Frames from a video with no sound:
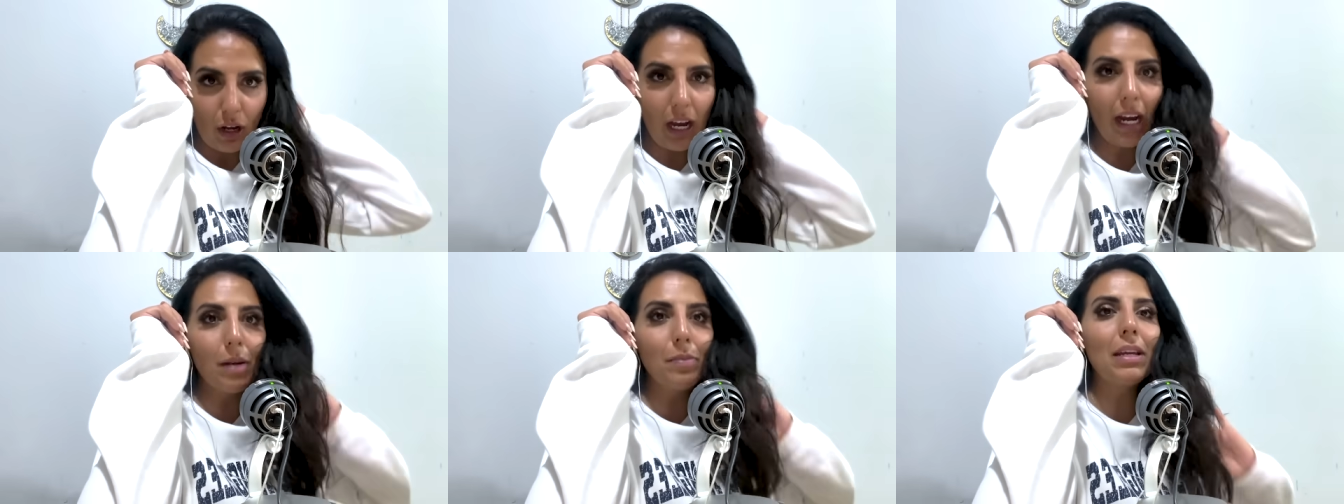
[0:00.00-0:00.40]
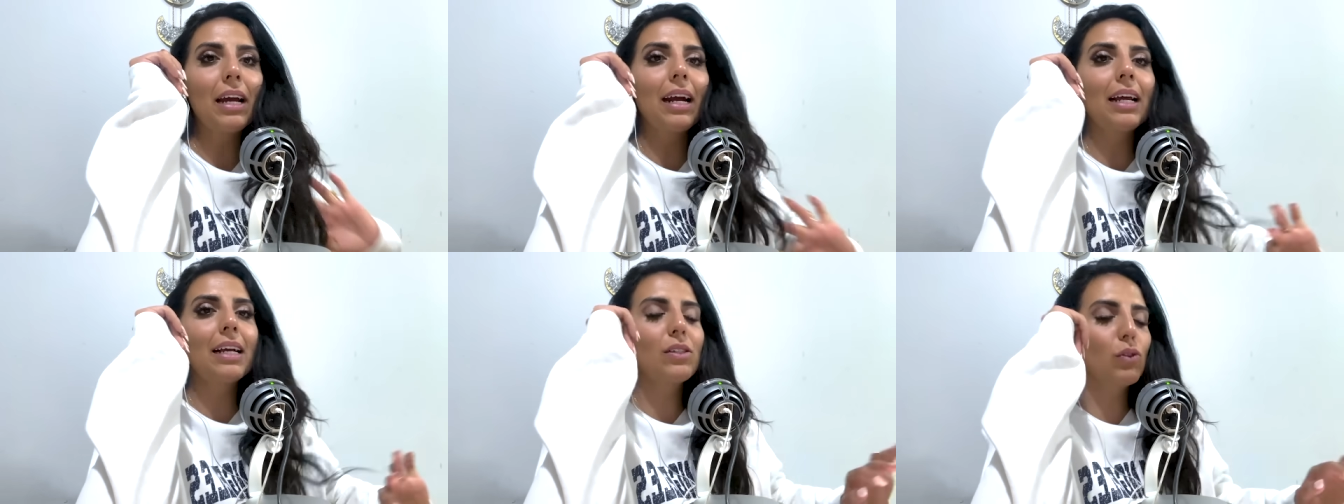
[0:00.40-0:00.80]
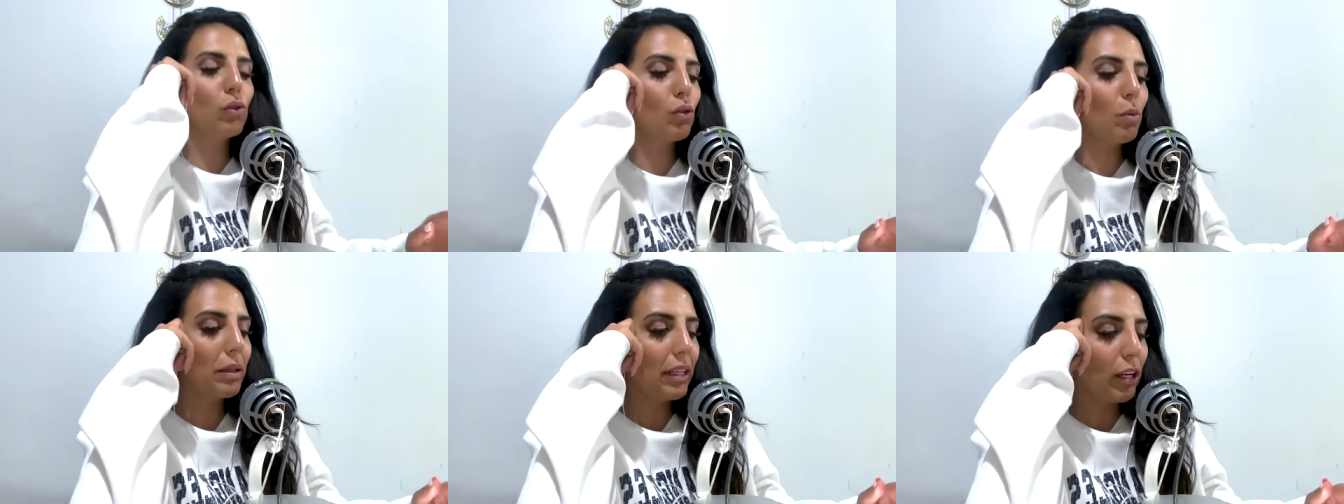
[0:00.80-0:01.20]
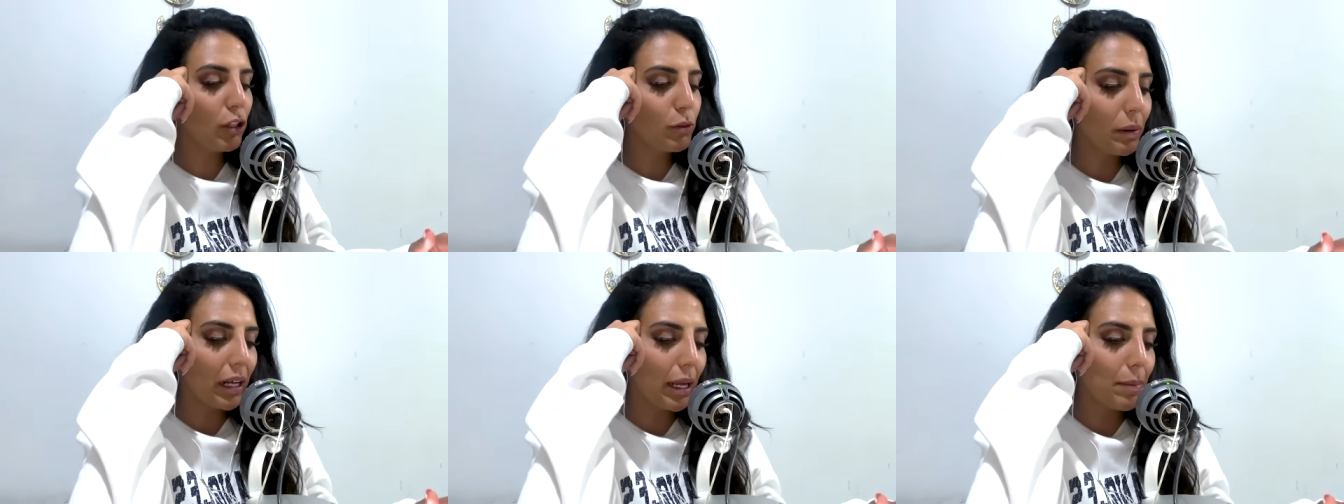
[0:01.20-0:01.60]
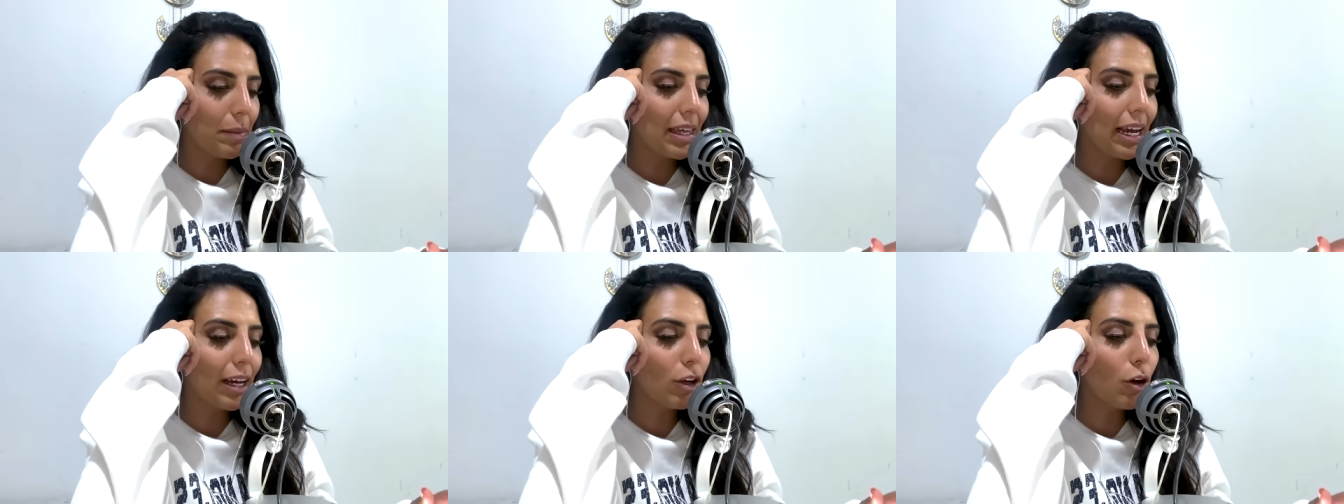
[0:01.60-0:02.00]
háganme llegar aquí sus comentarios para que me
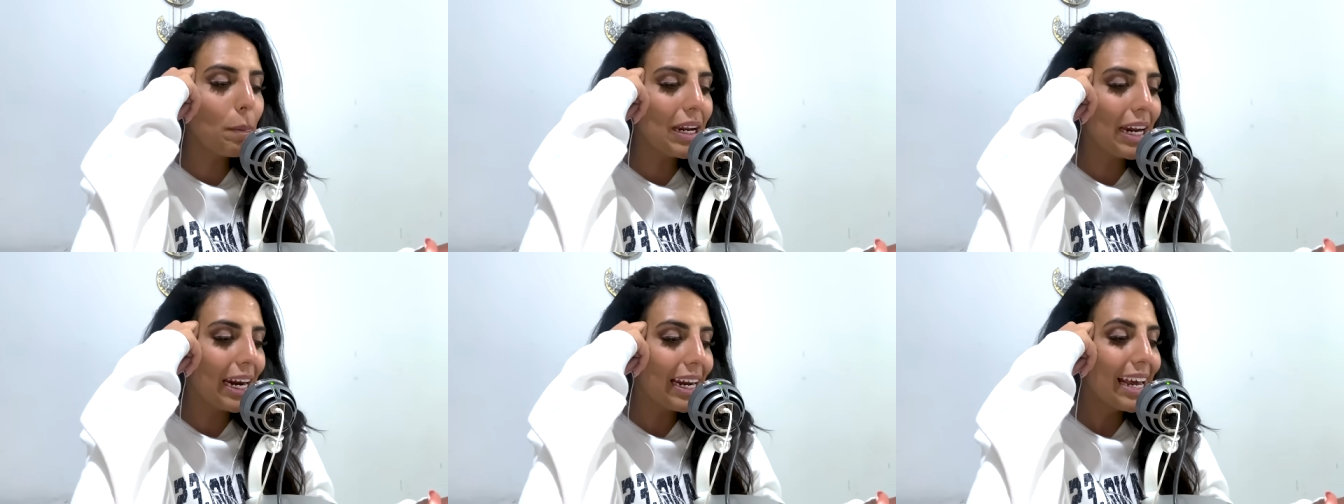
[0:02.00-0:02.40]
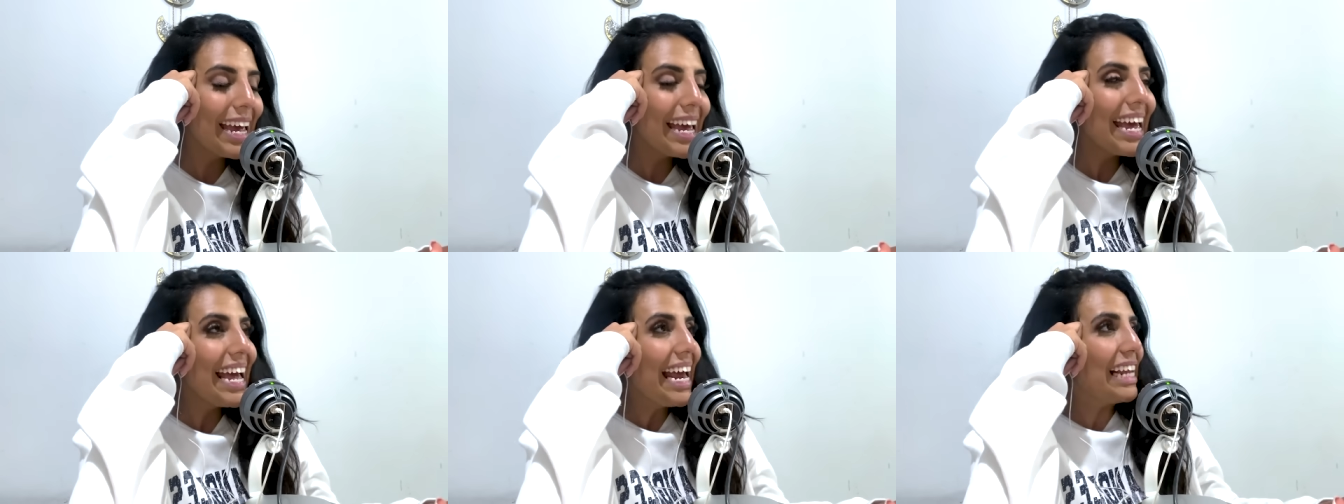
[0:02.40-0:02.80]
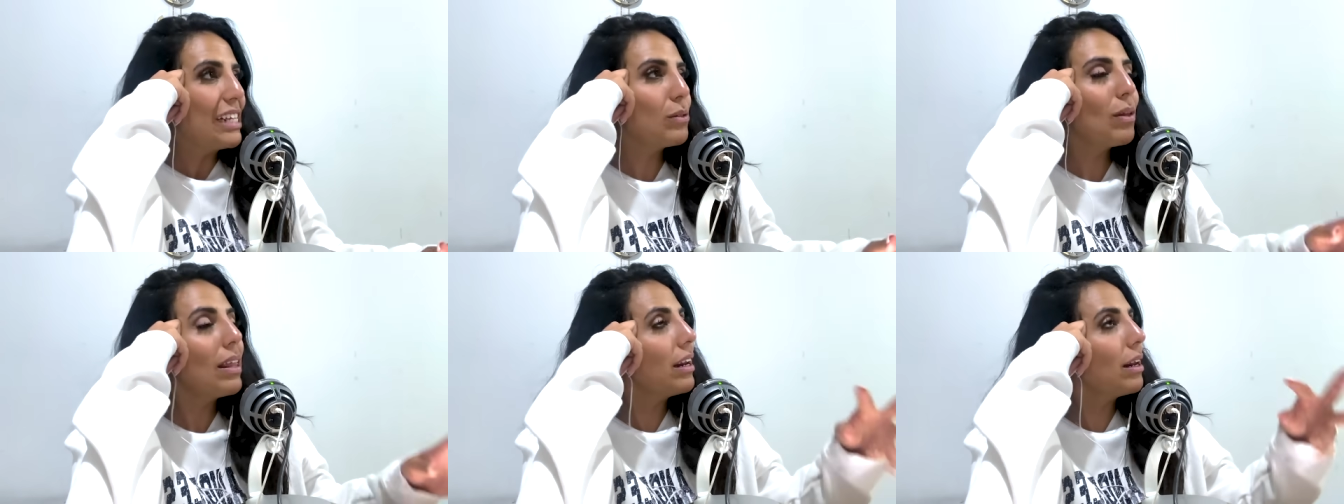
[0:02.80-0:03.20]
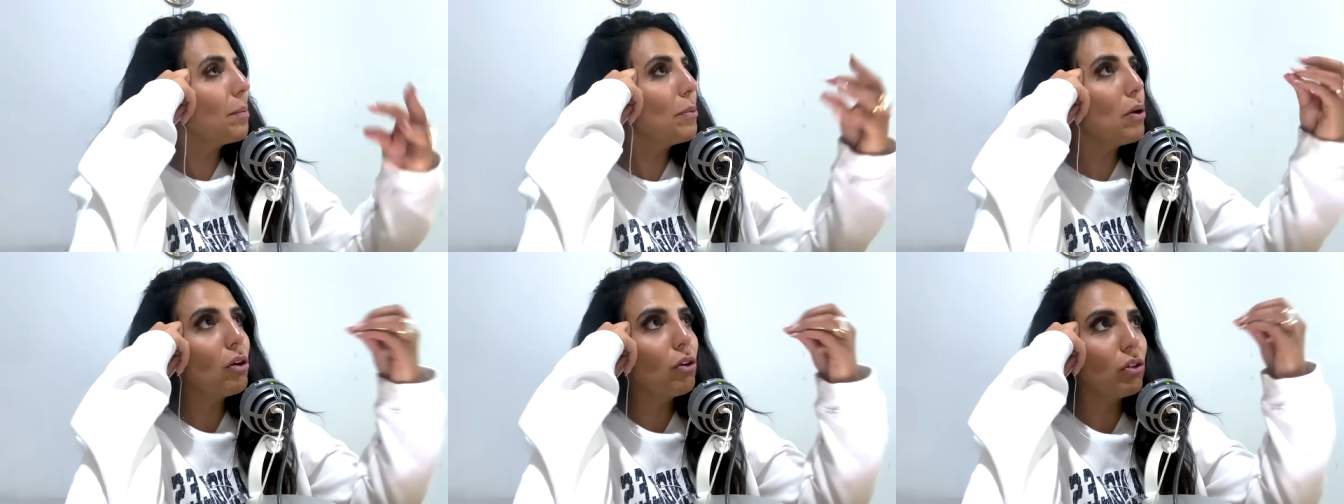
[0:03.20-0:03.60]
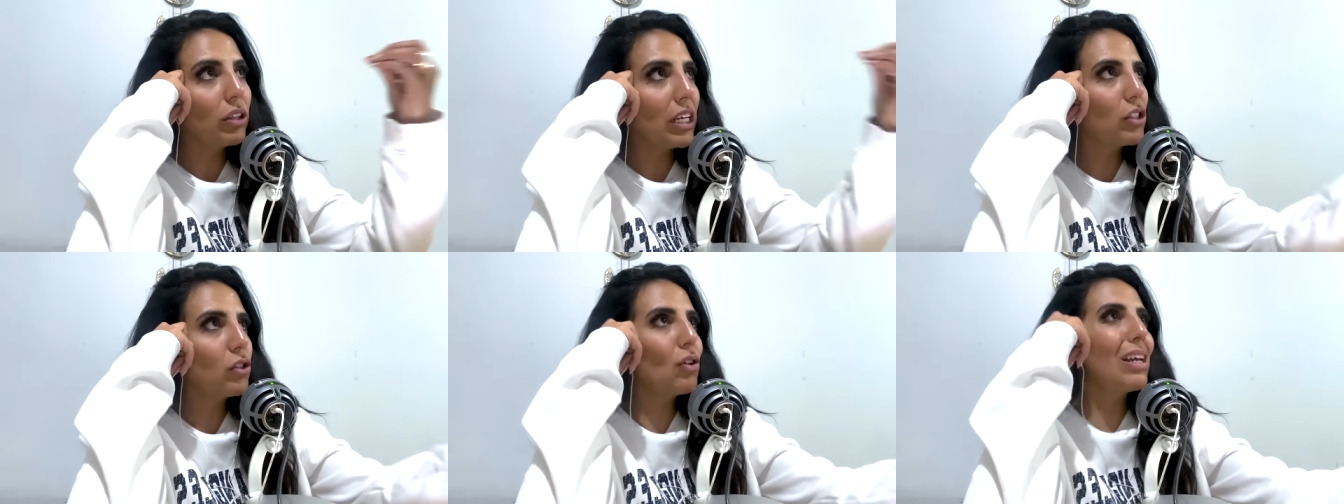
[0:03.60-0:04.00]
digan qué opinan. Les voy a dar rápido el
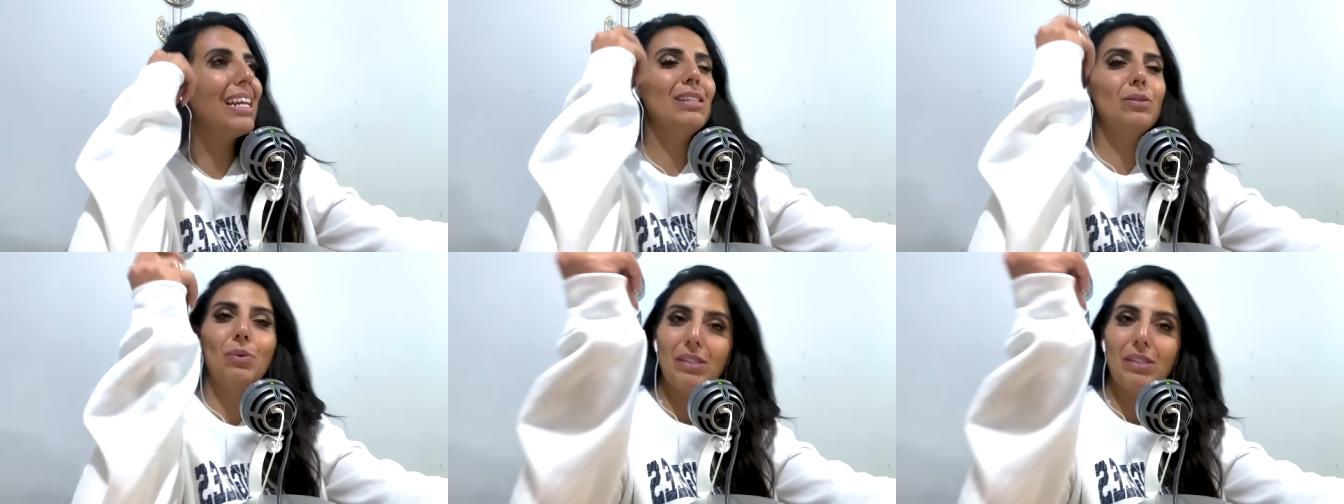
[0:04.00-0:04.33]
contexto y les voy a